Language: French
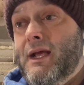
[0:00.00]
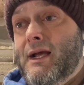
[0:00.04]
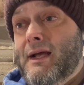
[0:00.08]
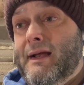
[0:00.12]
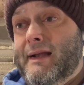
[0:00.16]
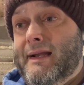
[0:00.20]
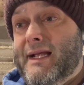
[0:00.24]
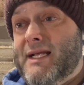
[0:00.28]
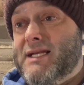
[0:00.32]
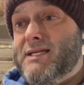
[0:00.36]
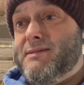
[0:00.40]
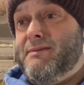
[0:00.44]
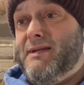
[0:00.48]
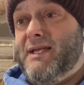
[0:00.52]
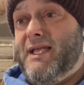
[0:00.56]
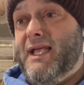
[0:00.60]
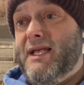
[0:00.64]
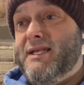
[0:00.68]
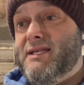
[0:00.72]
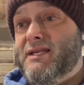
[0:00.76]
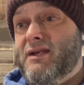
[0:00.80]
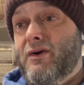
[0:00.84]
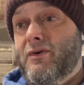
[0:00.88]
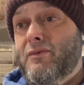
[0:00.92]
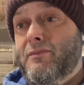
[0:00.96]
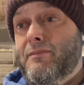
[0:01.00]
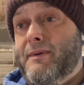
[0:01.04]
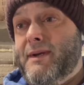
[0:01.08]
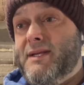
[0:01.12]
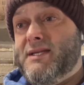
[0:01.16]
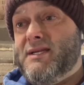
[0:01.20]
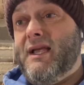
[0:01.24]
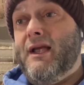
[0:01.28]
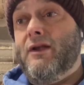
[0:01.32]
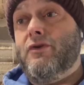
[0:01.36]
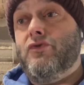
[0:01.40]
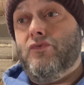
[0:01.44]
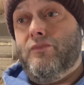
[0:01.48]
l'explication parce
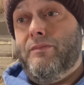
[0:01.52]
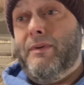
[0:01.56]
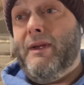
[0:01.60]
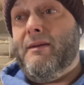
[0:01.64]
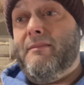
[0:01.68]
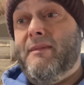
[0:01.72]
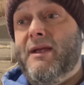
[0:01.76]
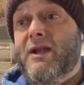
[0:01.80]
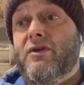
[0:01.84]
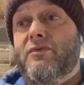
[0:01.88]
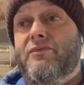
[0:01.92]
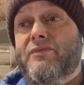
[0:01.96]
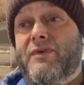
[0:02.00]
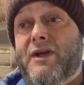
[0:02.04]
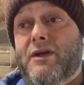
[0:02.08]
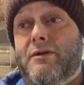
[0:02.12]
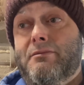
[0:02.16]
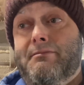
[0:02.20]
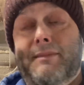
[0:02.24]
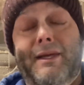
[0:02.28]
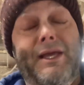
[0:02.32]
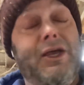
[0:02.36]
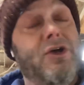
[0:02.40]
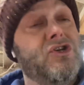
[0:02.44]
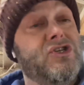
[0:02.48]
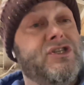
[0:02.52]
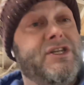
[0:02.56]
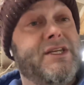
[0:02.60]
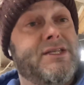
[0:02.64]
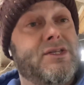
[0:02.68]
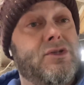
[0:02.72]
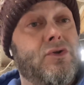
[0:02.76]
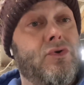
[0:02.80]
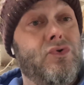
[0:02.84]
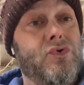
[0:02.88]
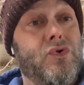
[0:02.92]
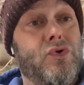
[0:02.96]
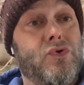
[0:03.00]
qu'elle nous permet de faire une meilleure
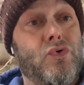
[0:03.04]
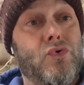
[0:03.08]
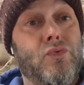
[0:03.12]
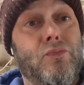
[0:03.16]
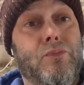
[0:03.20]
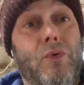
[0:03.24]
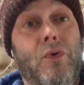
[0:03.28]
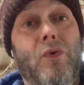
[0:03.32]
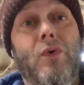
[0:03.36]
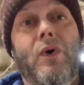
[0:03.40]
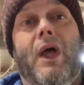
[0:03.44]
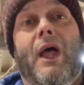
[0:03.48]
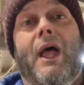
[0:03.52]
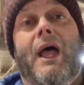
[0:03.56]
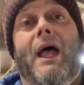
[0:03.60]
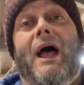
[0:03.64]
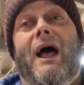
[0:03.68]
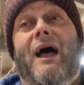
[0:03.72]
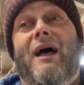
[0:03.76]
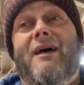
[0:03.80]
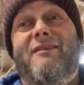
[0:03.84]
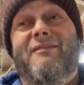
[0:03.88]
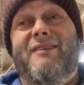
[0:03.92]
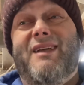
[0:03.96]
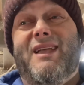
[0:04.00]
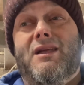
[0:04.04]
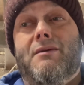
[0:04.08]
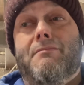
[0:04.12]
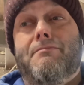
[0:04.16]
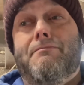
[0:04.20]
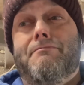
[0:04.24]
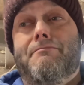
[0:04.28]
gestion de notre peau avec